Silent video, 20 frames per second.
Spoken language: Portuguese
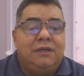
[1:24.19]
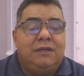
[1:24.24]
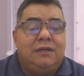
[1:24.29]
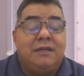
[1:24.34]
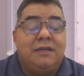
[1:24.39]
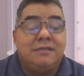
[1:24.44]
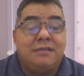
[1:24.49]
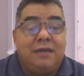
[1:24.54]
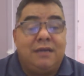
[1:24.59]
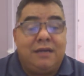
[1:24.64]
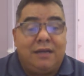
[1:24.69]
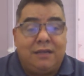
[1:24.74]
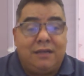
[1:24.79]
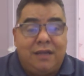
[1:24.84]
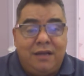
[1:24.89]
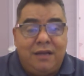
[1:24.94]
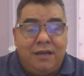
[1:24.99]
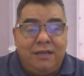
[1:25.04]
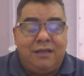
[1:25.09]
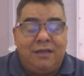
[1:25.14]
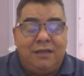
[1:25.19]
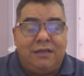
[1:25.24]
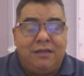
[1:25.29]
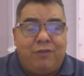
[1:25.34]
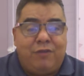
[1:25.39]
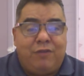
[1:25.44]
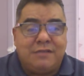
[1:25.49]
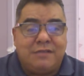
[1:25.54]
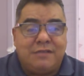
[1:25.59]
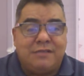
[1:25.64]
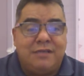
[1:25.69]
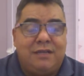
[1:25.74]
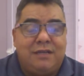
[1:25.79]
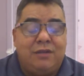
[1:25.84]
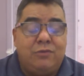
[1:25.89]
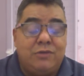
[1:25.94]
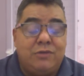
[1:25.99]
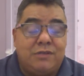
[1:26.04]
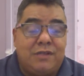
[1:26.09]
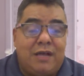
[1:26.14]
da Secretaria da Fazenda
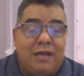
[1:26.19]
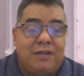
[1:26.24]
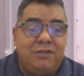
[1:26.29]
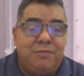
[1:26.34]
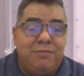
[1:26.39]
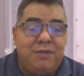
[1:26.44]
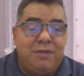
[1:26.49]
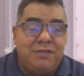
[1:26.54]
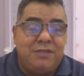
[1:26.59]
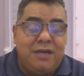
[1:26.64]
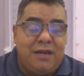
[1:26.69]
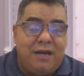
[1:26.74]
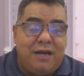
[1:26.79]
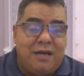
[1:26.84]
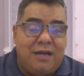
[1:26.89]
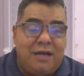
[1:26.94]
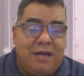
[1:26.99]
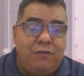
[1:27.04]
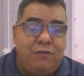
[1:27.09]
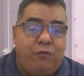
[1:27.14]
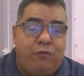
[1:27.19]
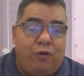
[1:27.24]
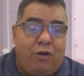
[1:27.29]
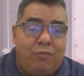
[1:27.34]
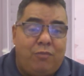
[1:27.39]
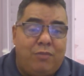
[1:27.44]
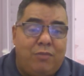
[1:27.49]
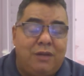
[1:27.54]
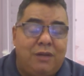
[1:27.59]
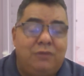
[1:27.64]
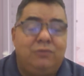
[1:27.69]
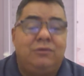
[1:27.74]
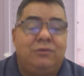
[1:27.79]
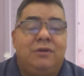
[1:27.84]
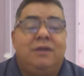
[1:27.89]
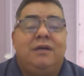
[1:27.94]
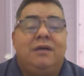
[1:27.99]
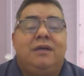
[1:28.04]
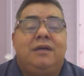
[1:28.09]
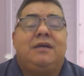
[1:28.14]
do Estado de Minas Gerais informando
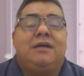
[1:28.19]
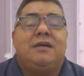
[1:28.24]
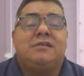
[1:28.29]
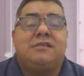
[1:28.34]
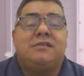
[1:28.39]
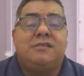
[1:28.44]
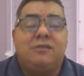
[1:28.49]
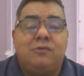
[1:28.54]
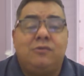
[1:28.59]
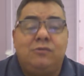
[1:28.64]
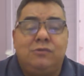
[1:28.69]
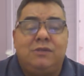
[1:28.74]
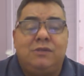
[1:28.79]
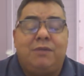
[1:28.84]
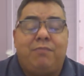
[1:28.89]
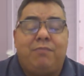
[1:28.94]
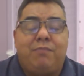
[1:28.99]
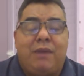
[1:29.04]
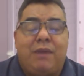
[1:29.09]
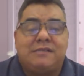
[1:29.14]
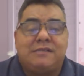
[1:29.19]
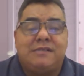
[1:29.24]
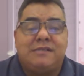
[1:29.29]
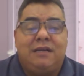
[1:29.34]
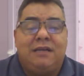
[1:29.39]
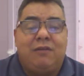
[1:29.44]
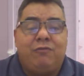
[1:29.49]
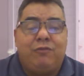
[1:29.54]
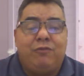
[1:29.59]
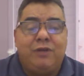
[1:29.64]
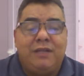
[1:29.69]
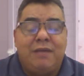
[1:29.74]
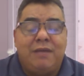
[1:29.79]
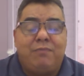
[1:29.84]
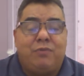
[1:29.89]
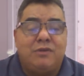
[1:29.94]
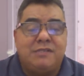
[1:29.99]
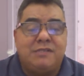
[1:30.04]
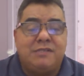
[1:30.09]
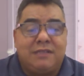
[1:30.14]
que a segunda parcela foi
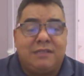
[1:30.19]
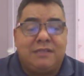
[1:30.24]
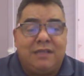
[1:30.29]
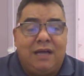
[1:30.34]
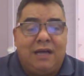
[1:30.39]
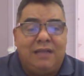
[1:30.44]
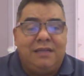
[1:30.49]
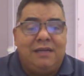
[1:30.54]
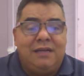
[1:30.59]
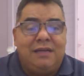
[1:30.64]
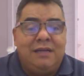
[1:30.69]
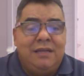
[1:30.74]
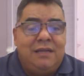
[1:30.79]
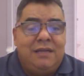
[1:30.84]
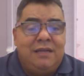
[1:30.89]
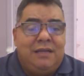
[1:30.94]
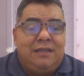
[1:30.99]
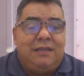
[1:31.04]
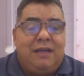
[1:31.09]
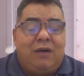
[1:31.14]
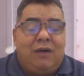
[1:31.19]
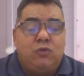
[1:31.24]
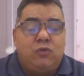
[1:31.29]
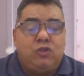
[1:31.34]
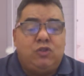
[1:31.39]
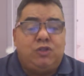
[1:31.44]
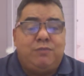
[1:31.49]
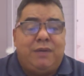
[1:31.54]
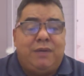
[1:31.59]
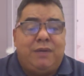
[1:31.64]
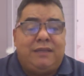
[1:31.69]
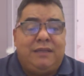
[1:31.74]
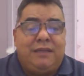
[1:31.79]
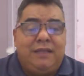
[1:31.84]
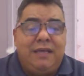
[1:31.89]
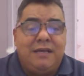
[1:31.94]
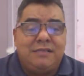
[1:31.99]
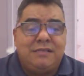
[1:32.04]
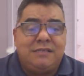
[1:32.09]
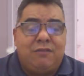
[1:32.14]
depositada na última
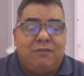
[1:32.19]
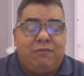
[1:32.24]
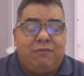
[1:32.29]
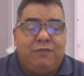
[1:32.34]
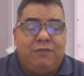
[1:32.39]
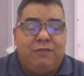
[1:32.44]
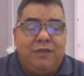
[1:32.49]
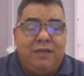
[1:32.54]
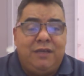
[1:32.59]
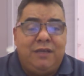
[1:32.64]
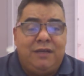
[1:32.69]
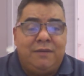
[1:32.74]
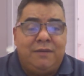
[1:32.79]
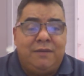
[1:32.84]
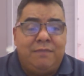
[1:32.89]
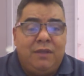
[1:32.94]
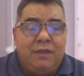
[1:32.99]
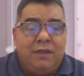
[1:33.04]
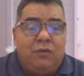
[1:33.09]
terça-feira,